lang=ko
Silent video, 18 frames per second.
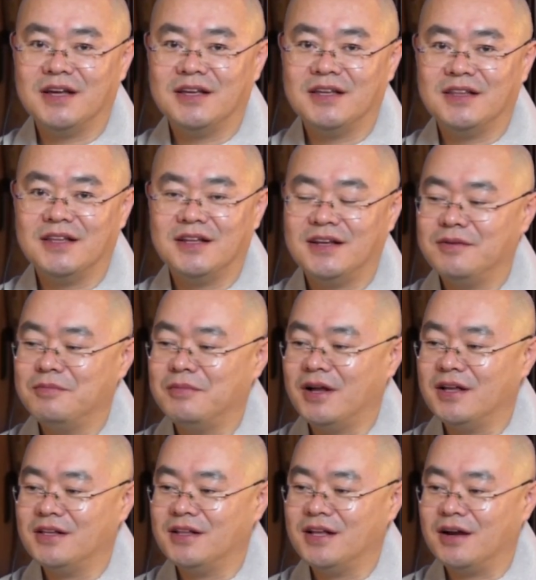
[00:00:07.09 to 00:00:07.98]
옛날에
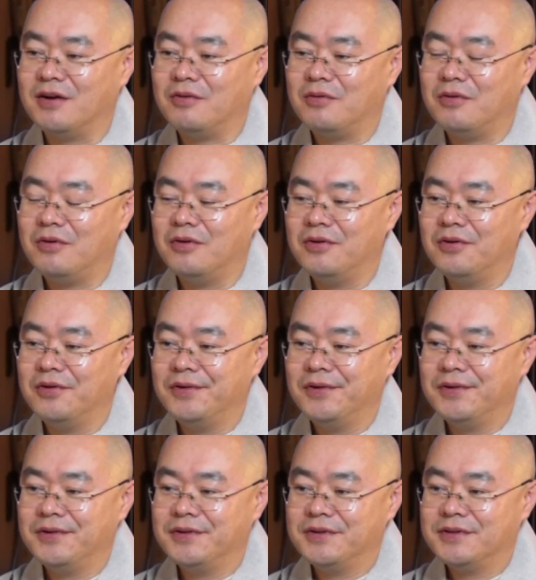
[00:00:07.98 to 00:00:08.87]
많이 낳고
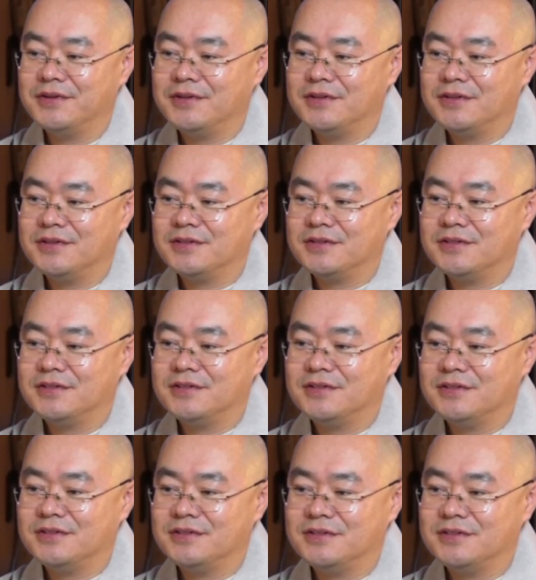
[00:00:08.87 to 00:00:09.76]

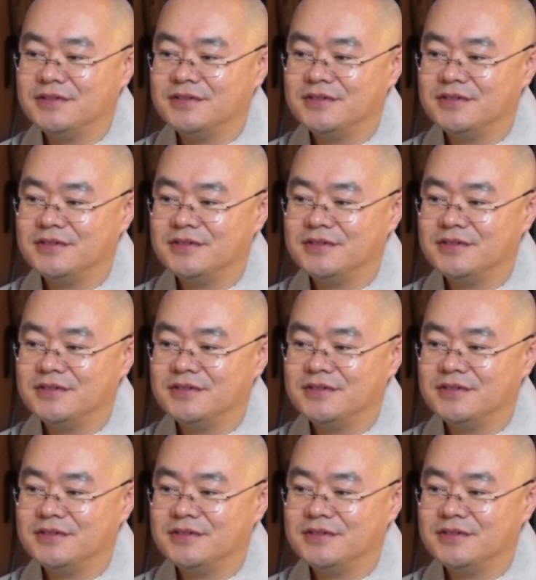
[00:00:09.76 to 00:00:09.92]
그